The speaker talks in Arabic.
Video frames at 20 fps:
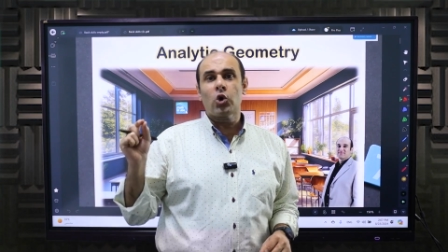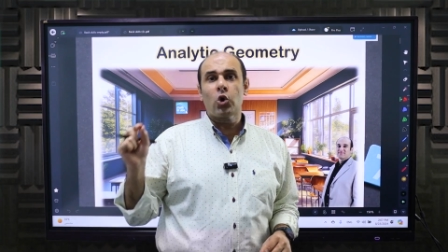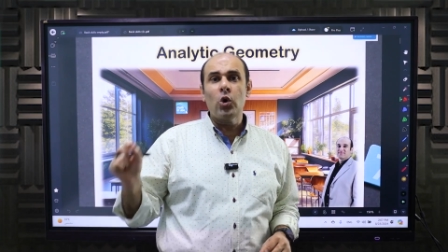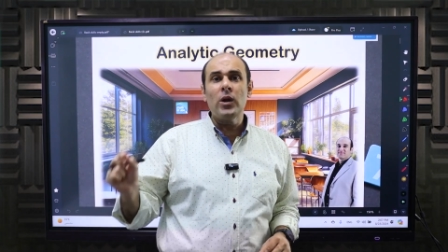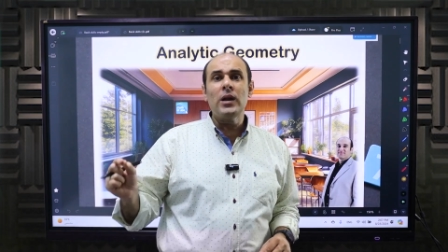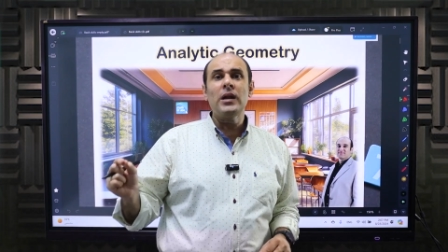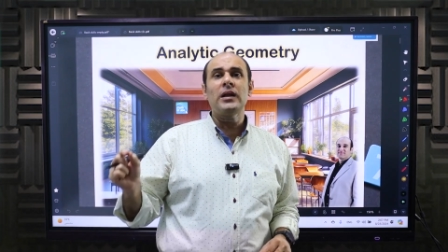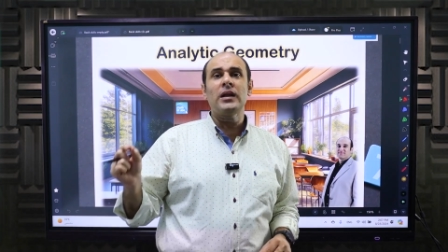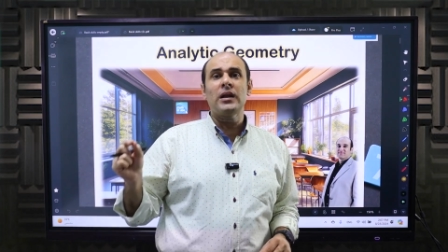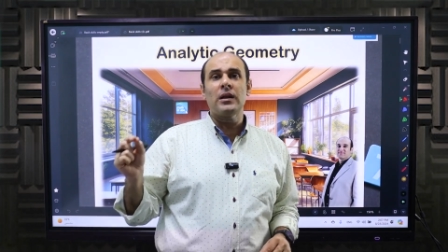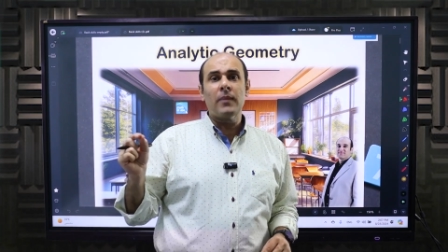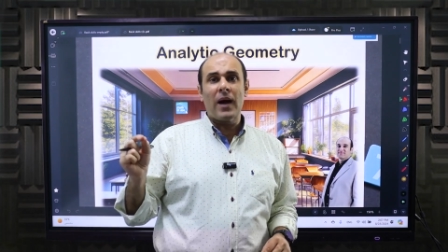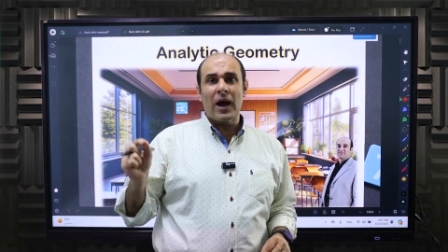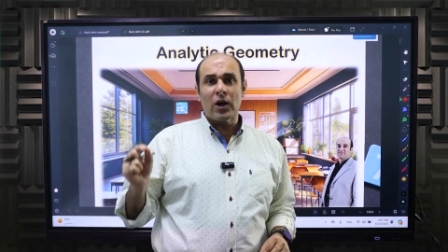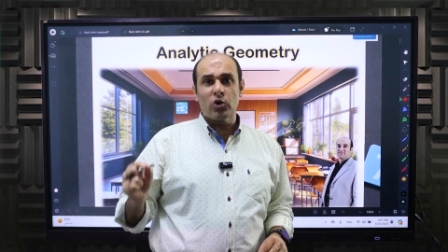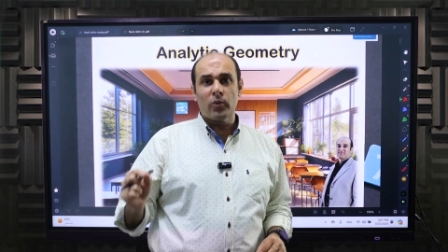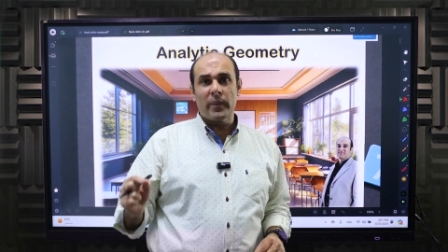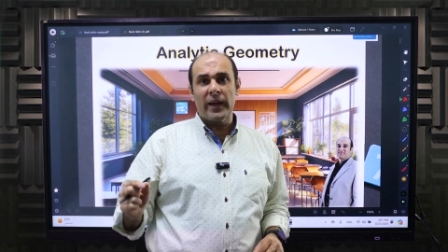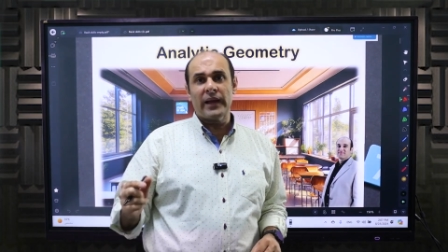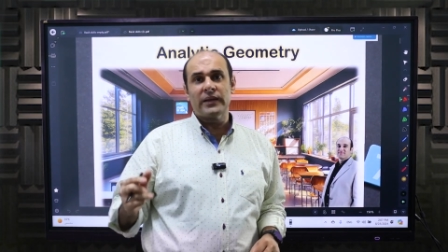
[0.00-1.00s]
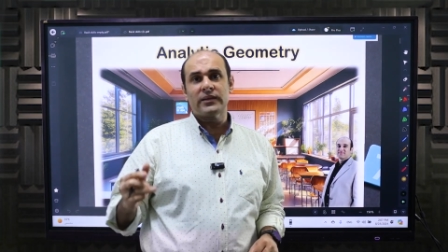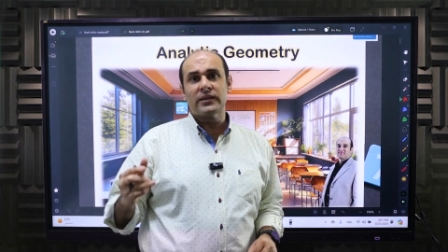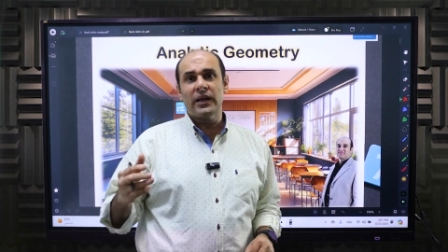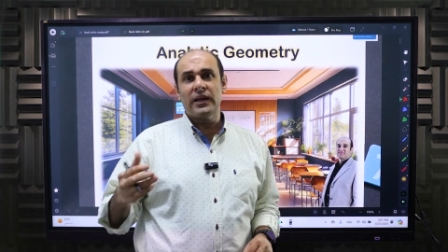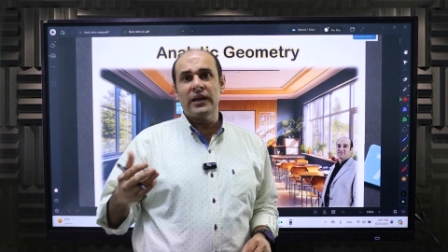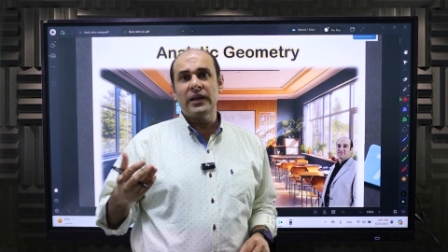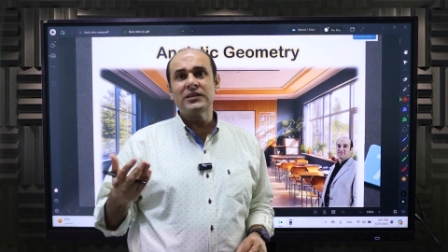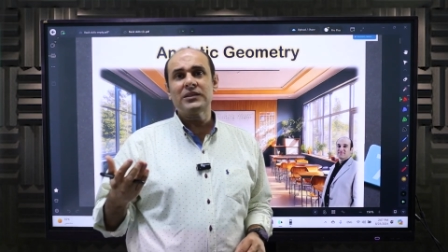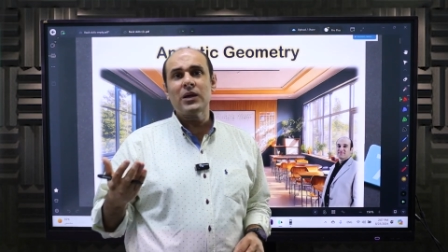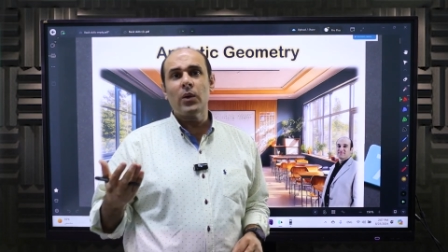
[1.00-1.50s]
كل المعلومات
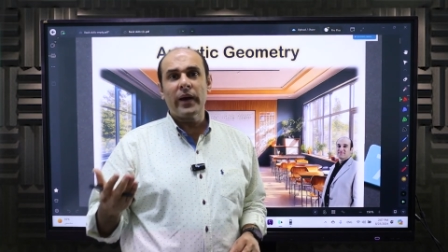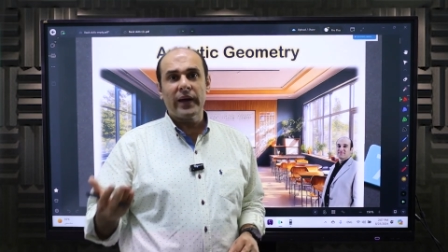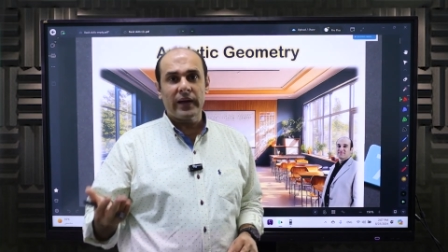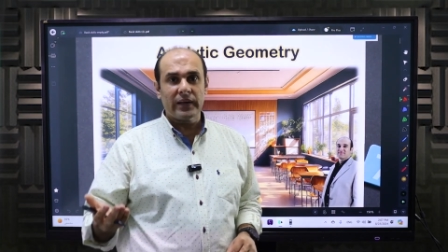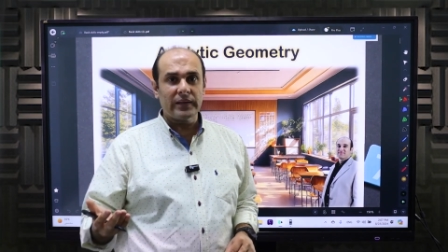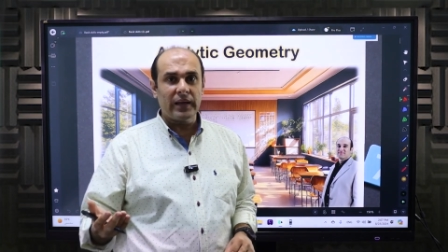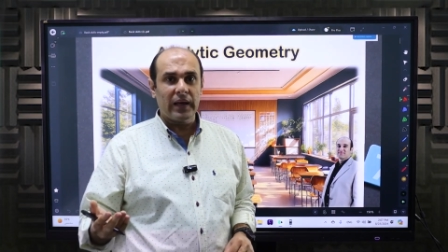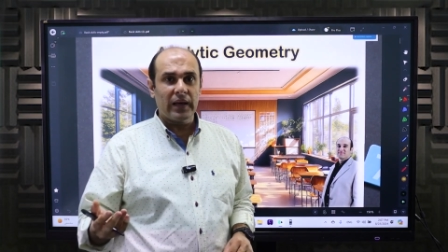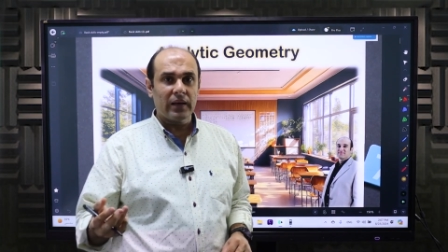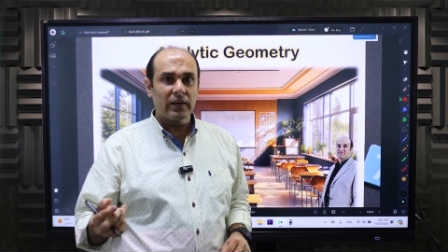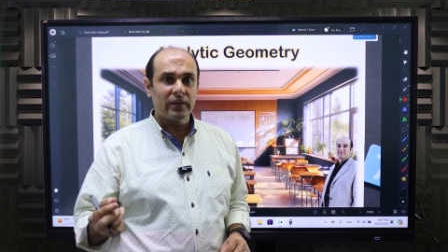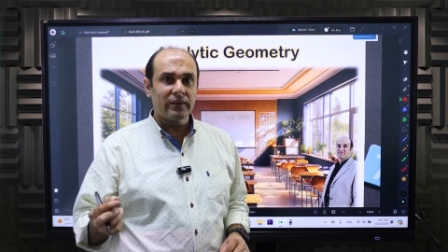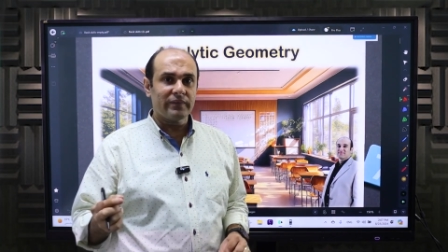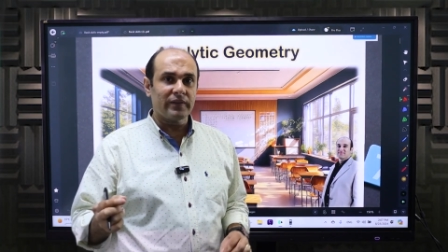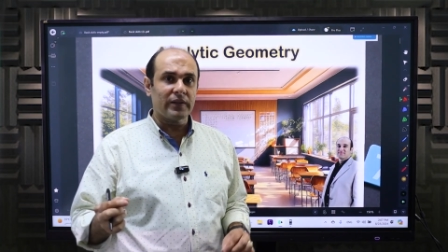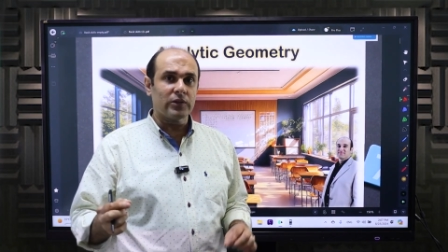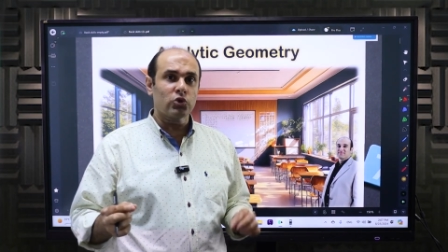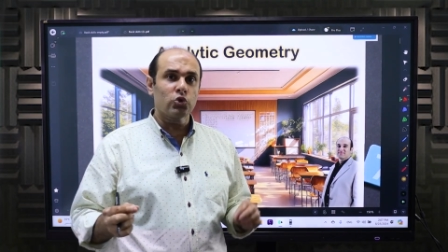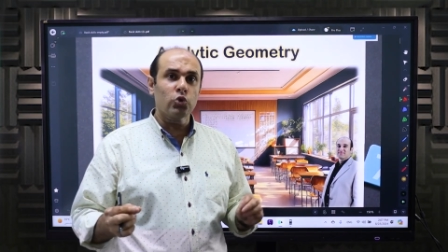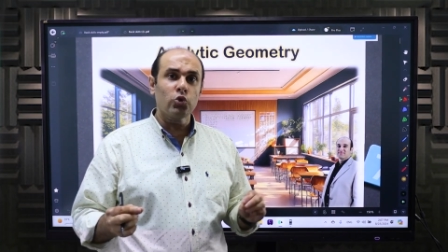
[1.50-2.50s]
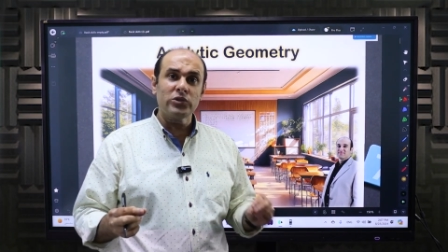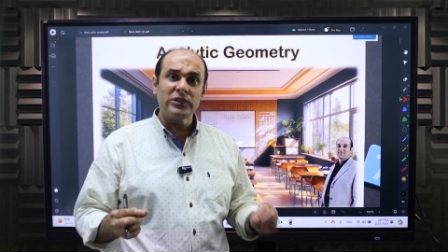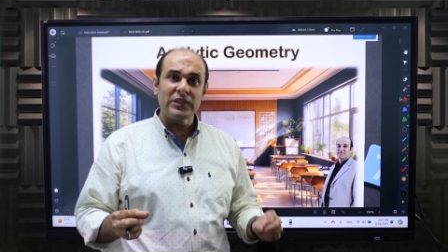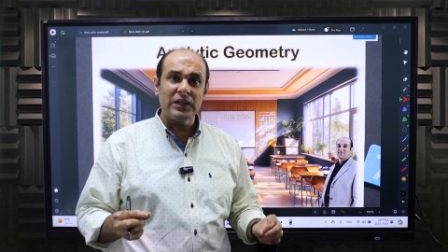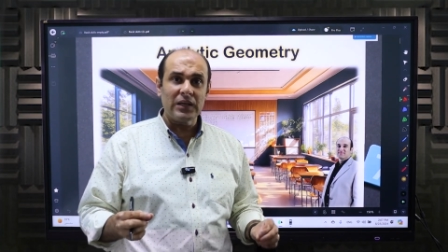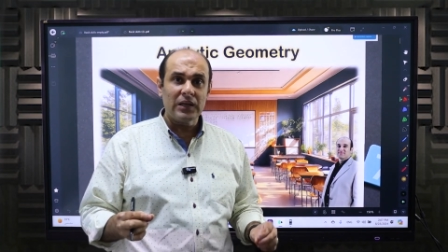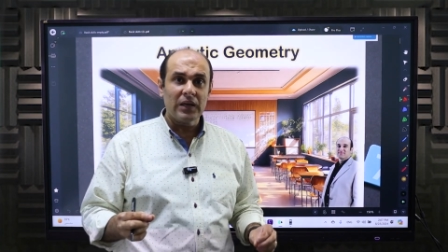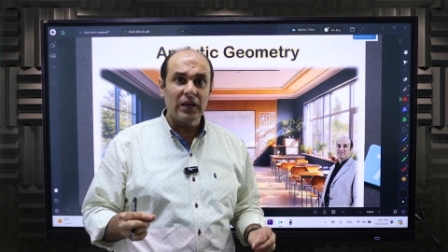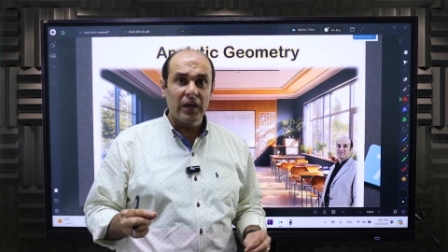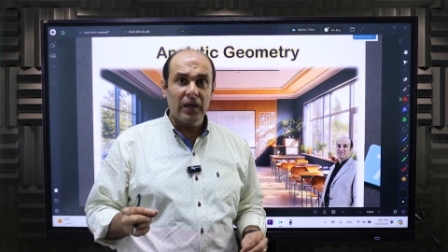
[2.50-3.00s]
اللي انت واخدها في ال 2
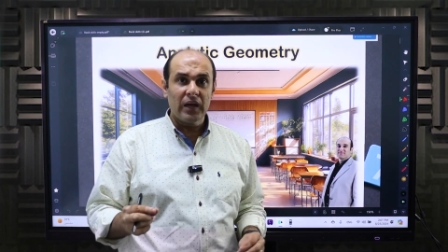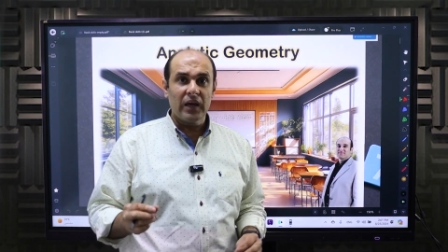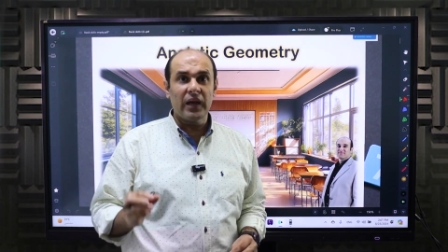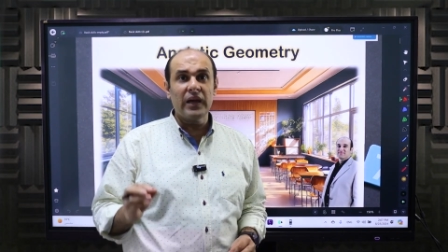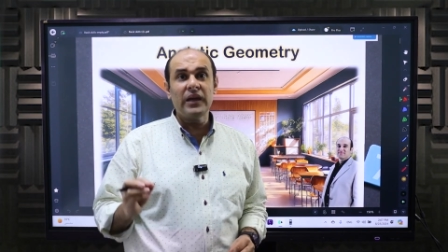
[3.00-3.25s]
دي